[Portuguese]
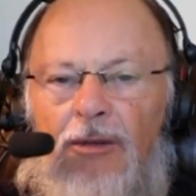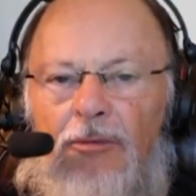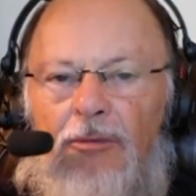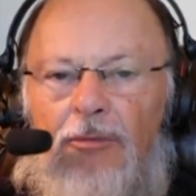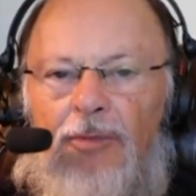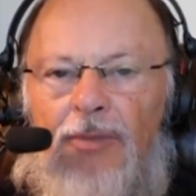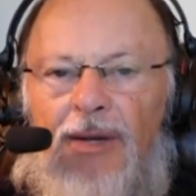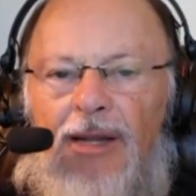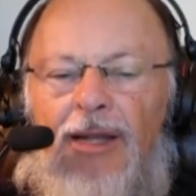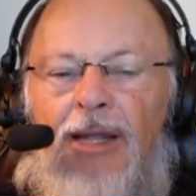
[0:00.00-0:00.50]

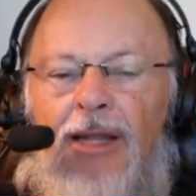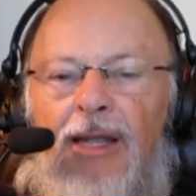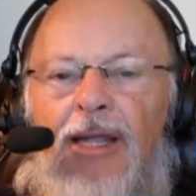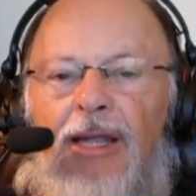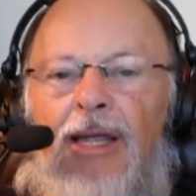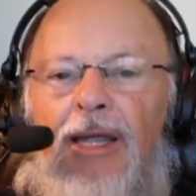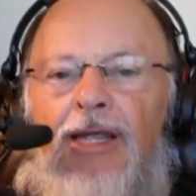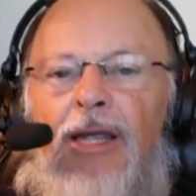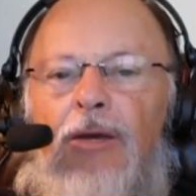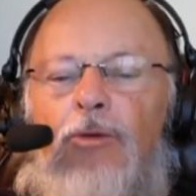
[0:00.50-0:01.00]
para
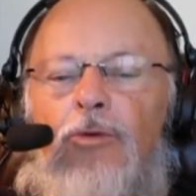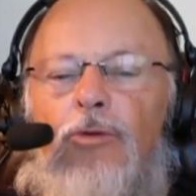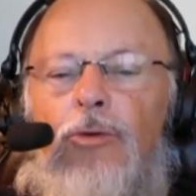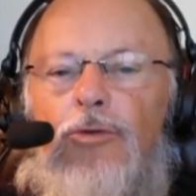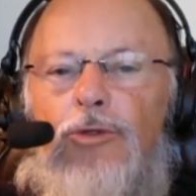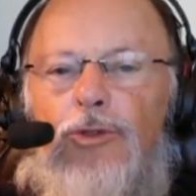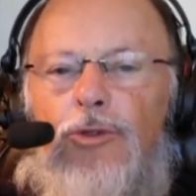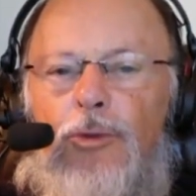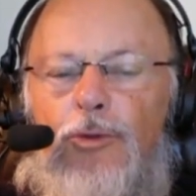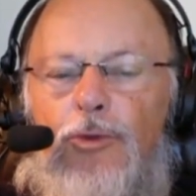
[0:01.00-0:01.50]

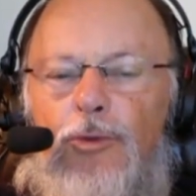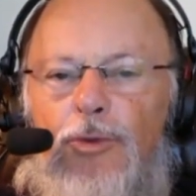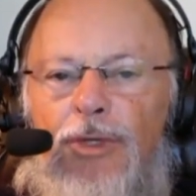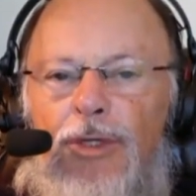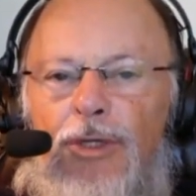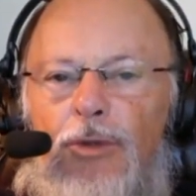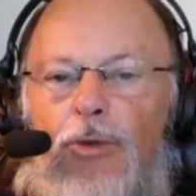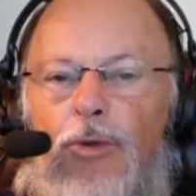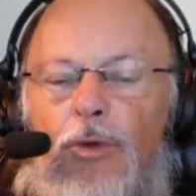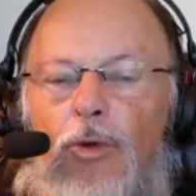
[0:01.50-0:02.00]

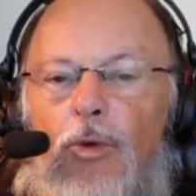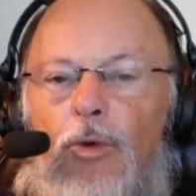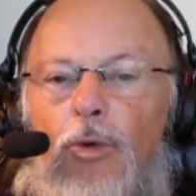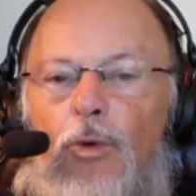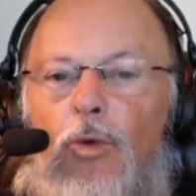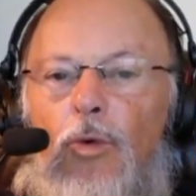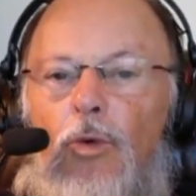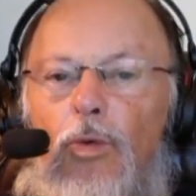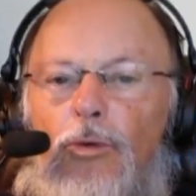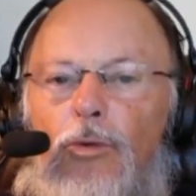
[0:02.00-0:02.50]
reconstruir
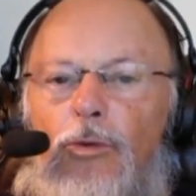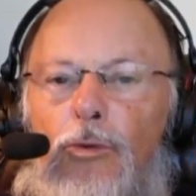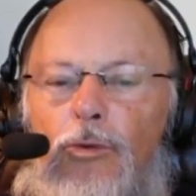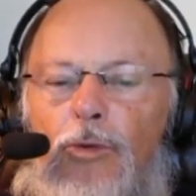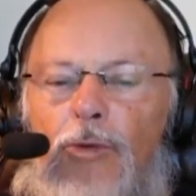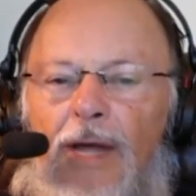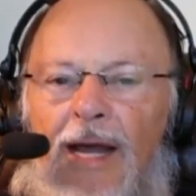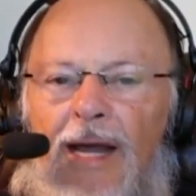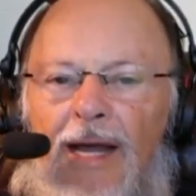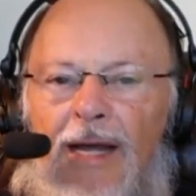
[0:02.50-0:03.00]
um
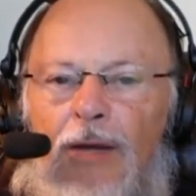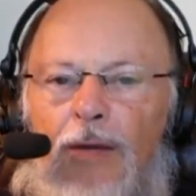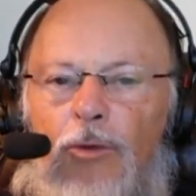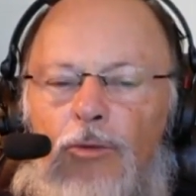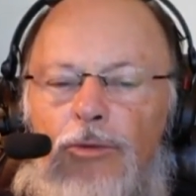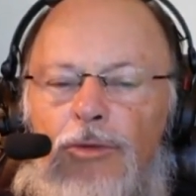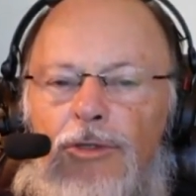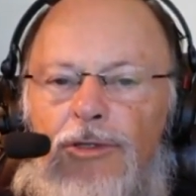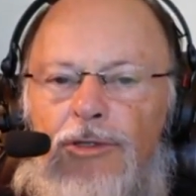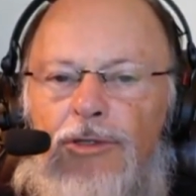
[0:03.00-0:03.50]
lugar, um
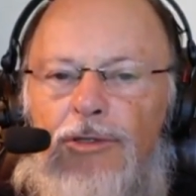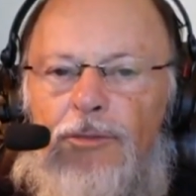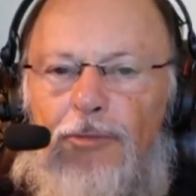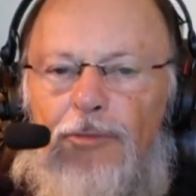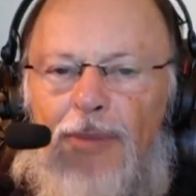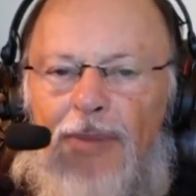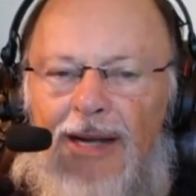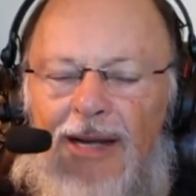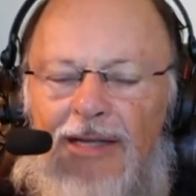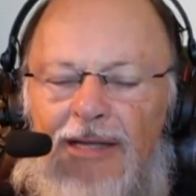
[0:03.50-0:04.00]

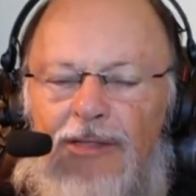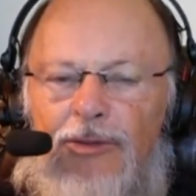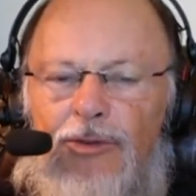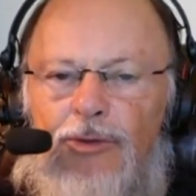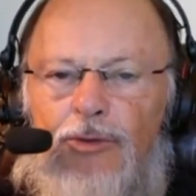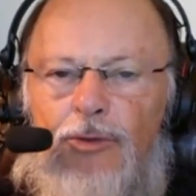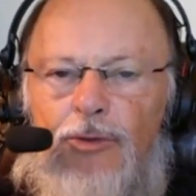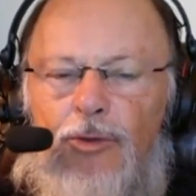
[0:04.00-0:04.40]
espaço